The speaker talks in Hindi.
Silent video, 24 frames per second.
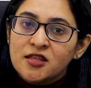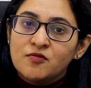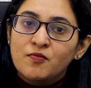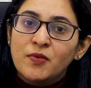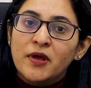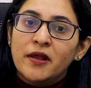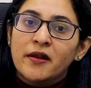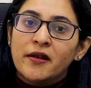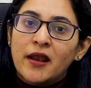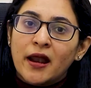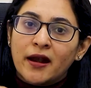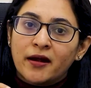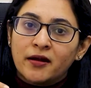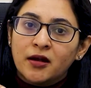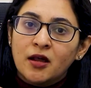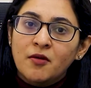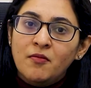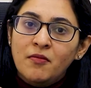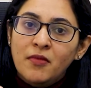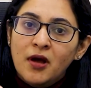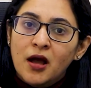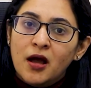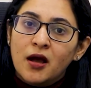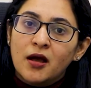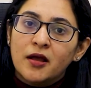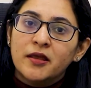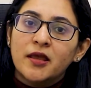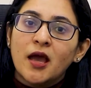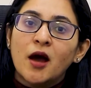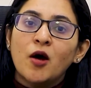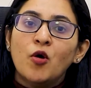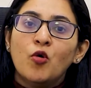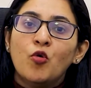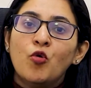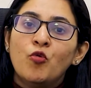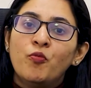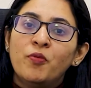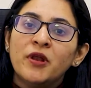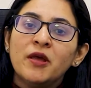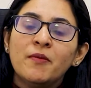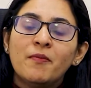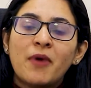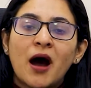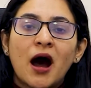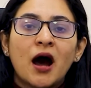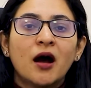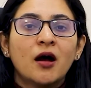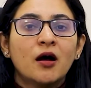इसमें रेक्टम या ऊपरी
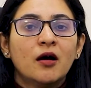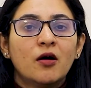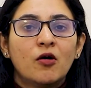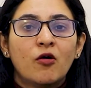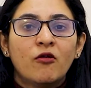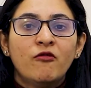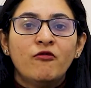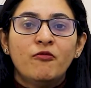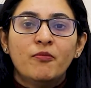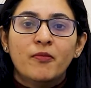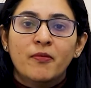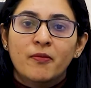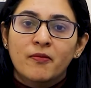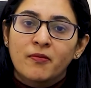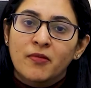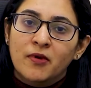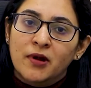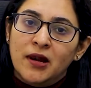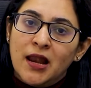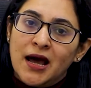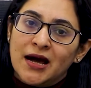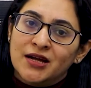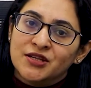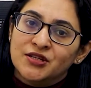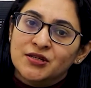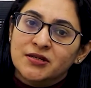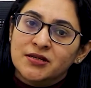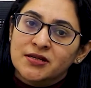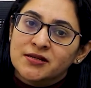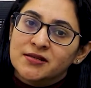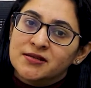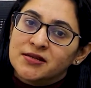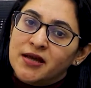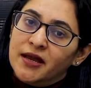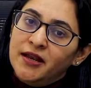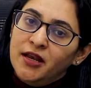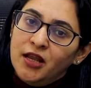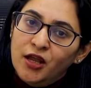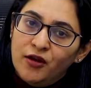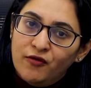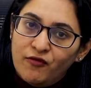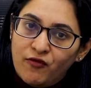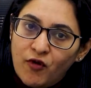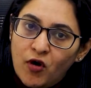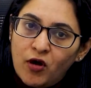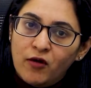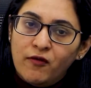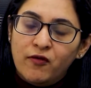भाग ऑफ लार्ज इंटेस्टाइन
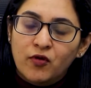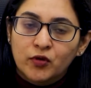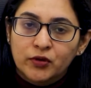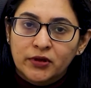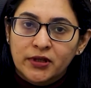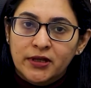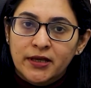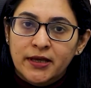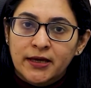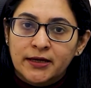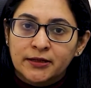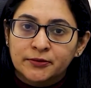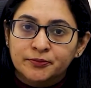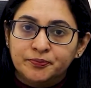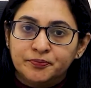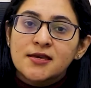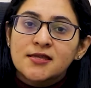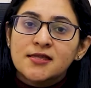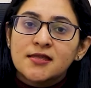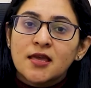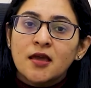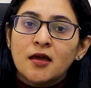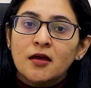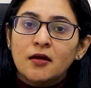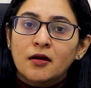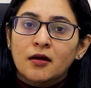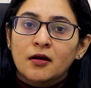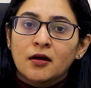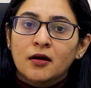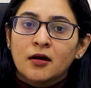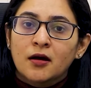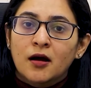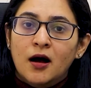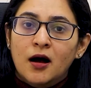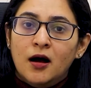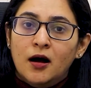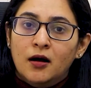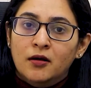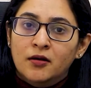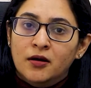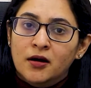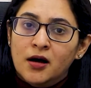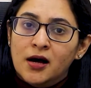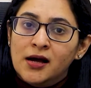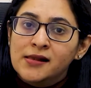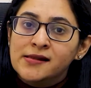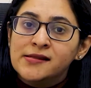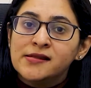इन्वॉल्व होती है इसके
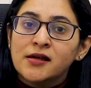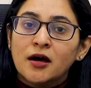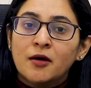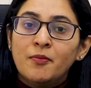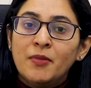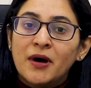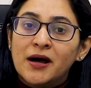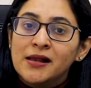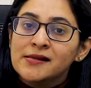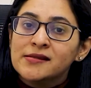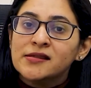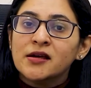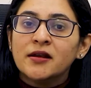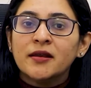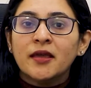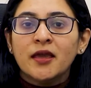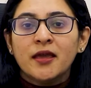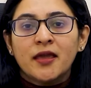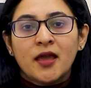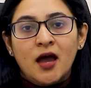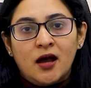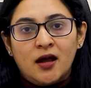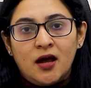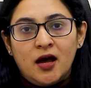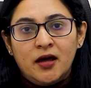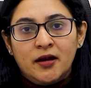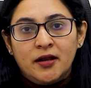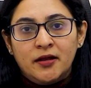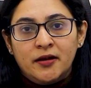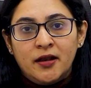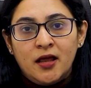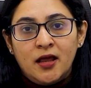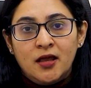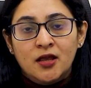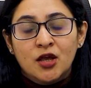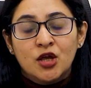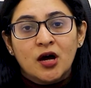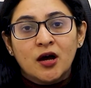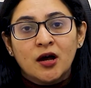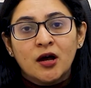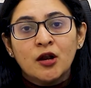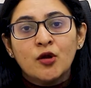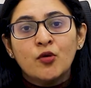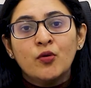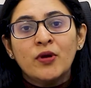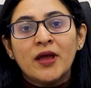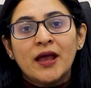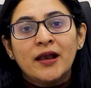अल्स, अब अल्सर के क्या कारण है अगर
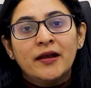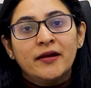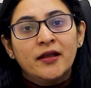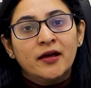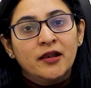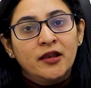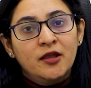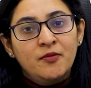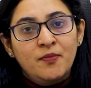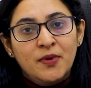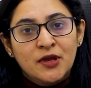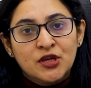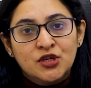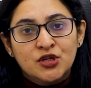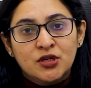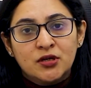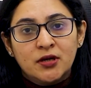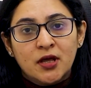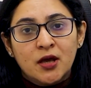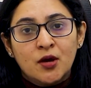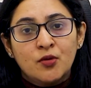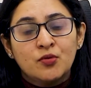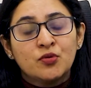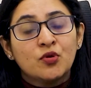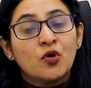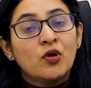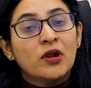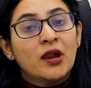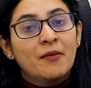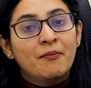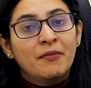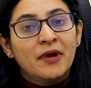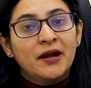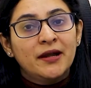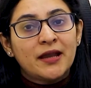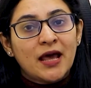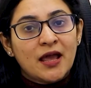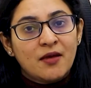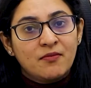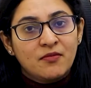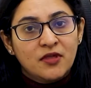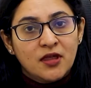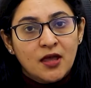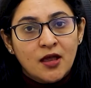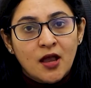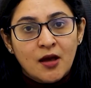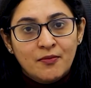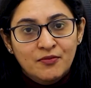कोई एल्डरली पेशेंट है उसको लंबे टाइम
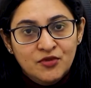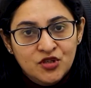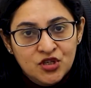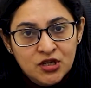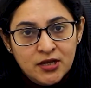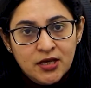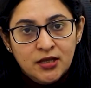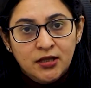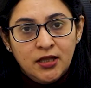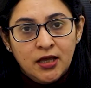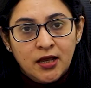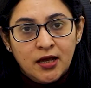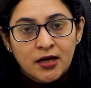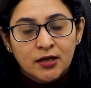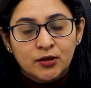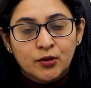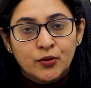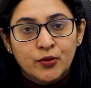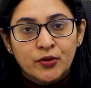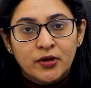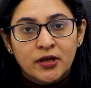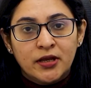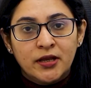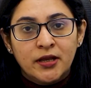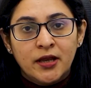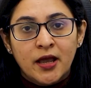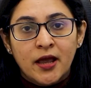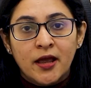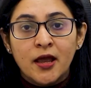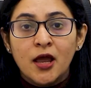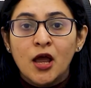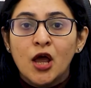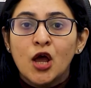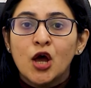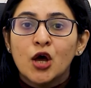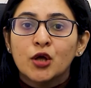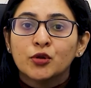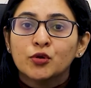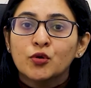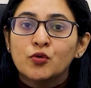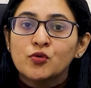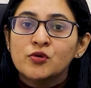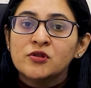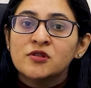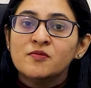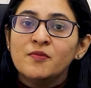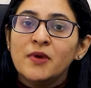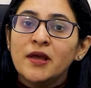से कब्जी की दिक्कत हो रही है तो
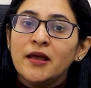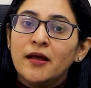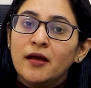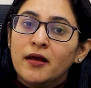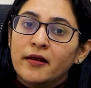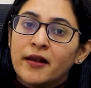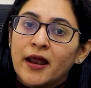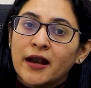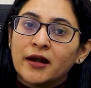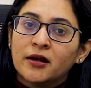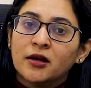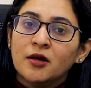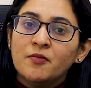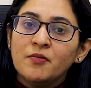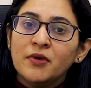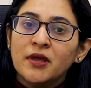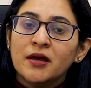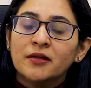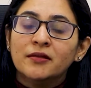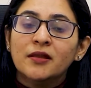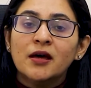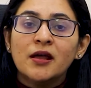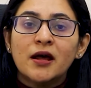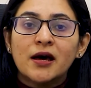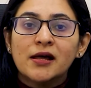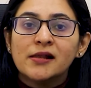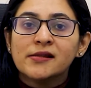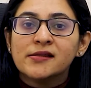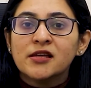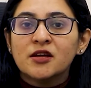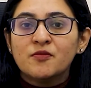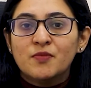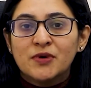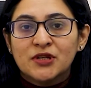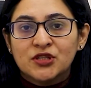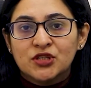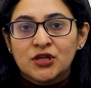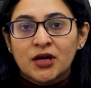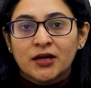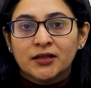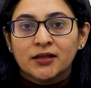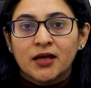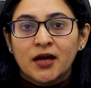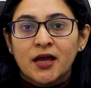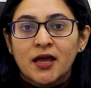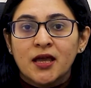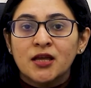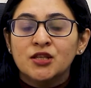उसमें रेक्टम के अंदर अल्सर बन
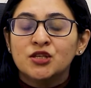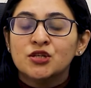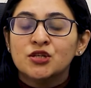जाता है